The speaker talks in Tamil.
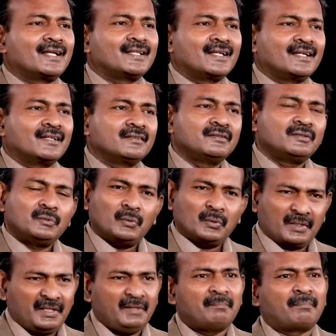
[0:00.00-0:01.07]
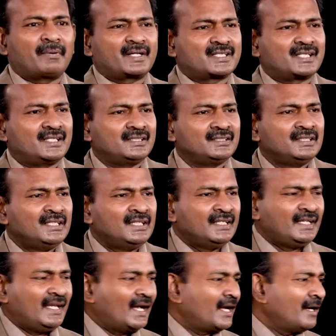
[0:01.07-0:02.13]
வராதுங்க ஒரே பிரச்சனை
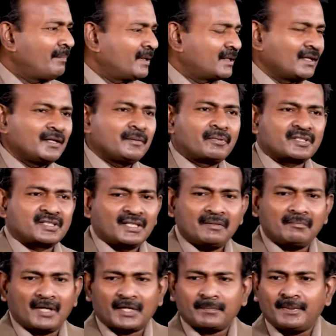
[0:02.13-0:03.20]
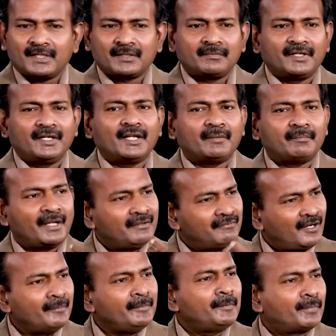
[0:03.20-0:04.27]
எங்கே பார்த்தாலும் பிரச்சனை மனப்பாடம் பண்ணி அப்படியே
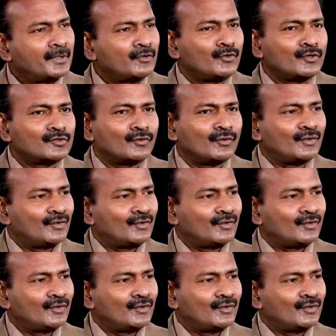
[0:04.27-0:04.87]
வாமிட் பண்ணுவோம்னு